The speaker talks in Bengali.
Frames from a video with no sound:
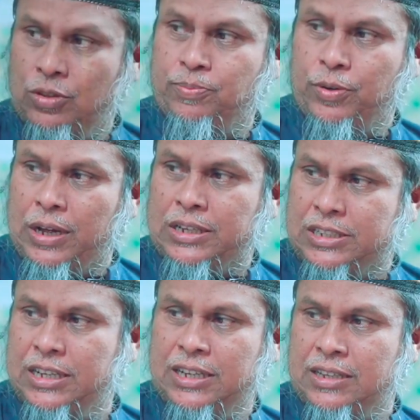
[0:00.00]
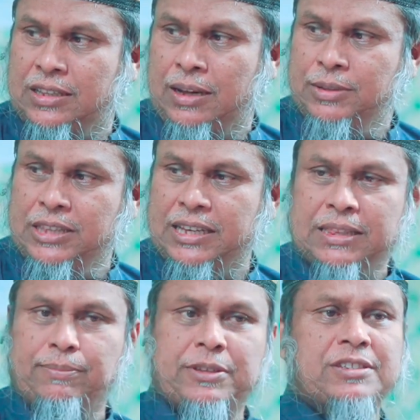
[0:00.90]
তো প্রকাশ্যে আমি
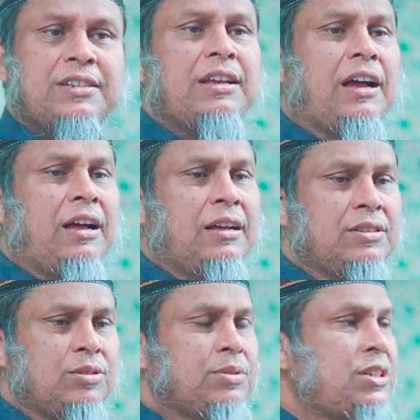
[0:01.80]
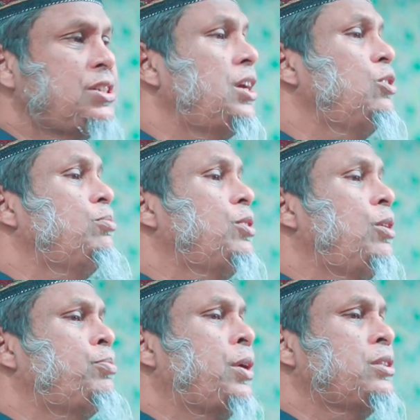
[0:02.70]
দেখতে পাচ্ছি না যে আমি কিসের উপরে
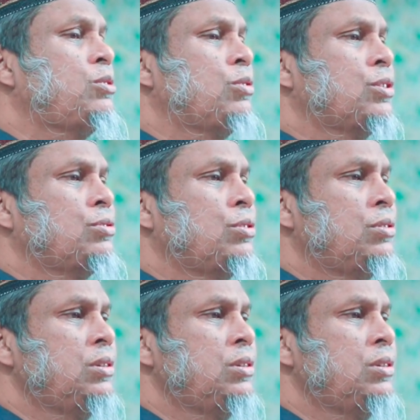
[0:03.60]
অপরাধ করেছ